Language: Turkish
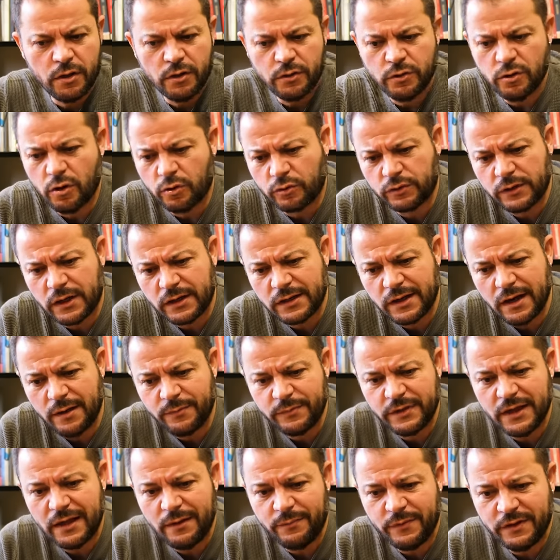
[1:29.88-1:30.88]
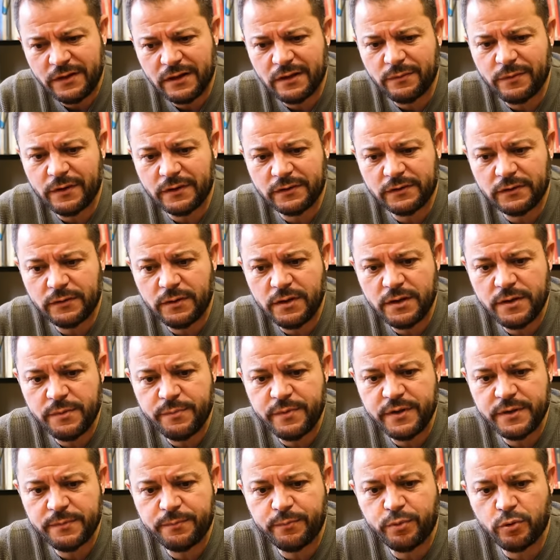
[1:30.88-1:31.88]
Yok rakam gelmedi ama e,
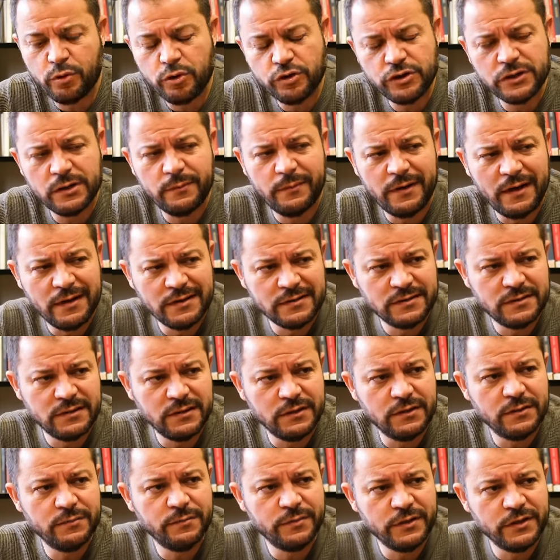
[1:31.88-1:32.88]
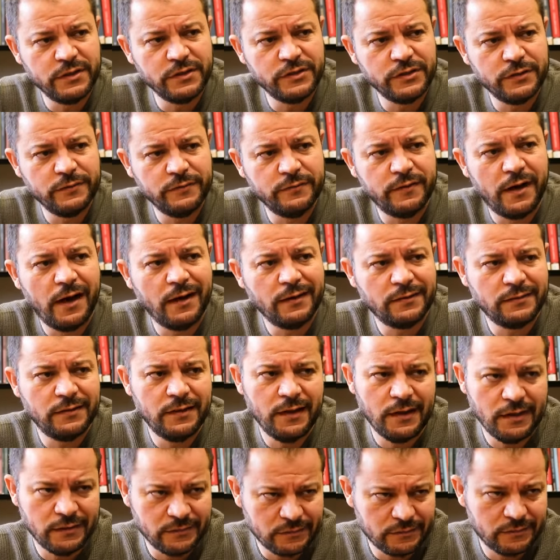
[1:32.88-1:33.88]
bir proje bazlı bir
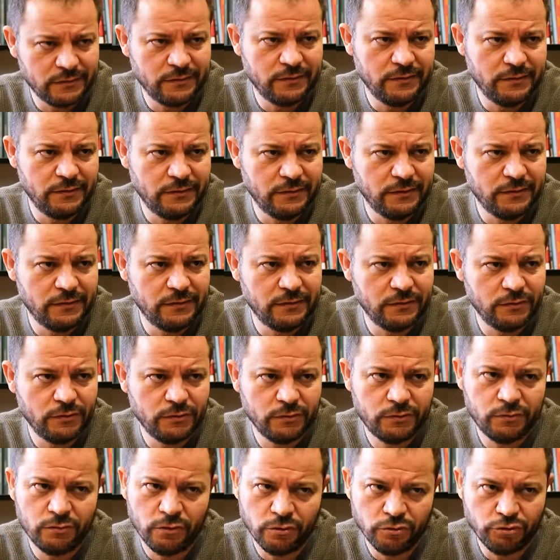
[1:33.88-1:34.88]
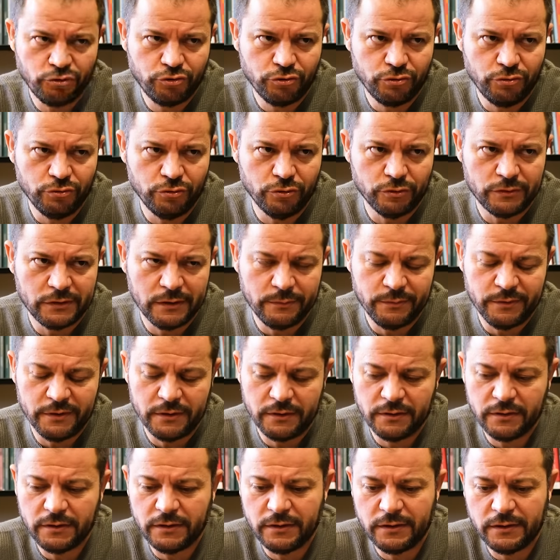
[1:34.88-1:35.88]
vaatler e, konuşuluyor. Tabii
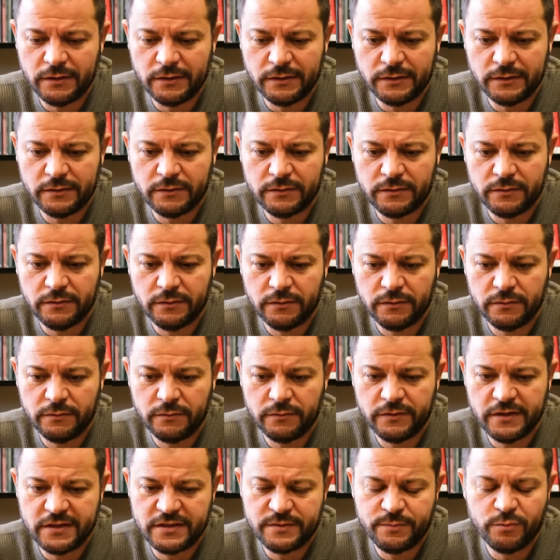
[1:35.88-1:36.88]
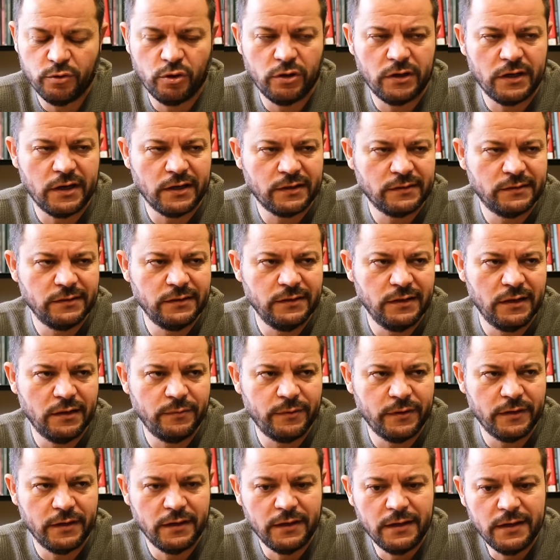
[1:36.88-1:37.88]
e, resmi olarak değil
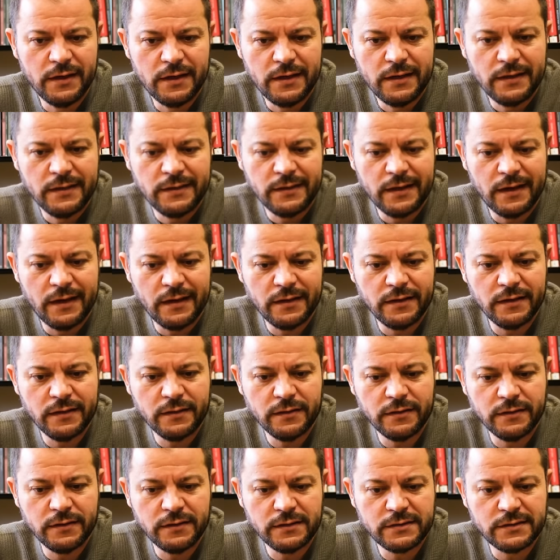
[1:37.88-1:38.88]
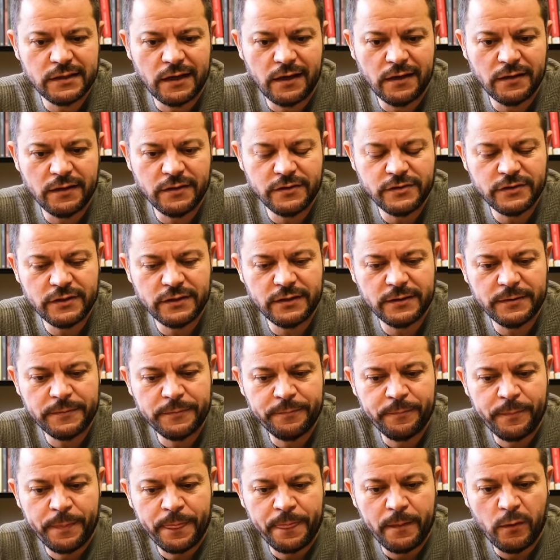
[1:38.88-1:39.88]
ama yani e, sadece
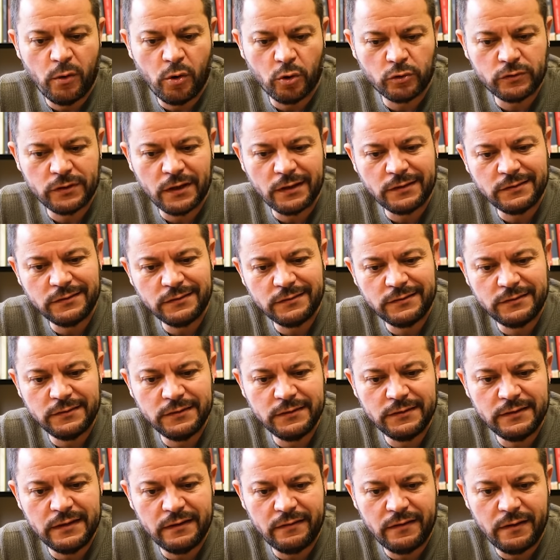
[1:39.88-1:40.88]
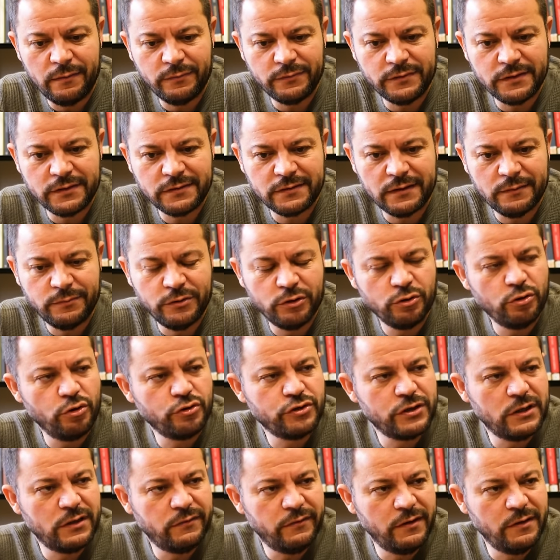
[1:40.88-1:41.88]
ortaklık değil devamında Sabiha
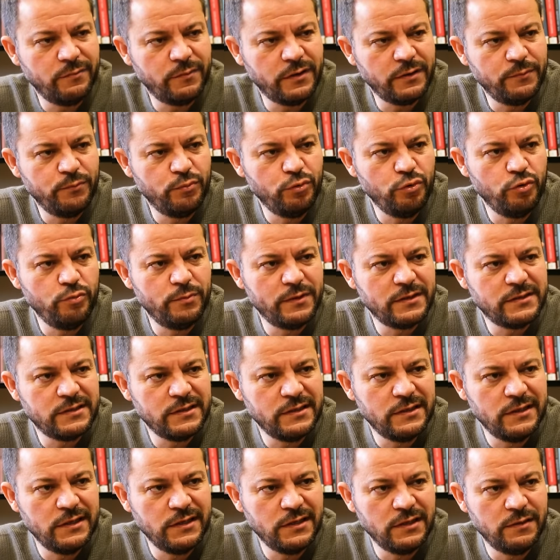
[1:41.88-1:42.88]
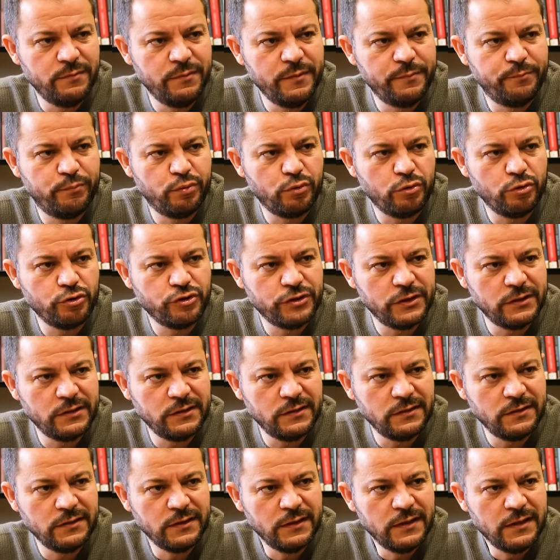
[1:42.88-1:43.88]
Gökçen Havalimanı'nın büyümesiyle ilgili bir
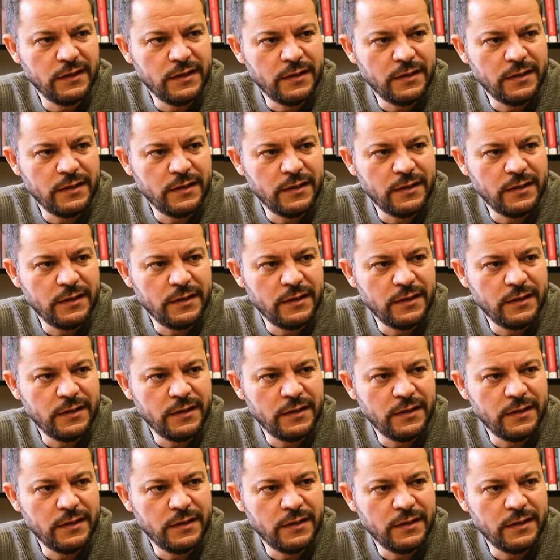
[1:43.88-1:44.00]
projenin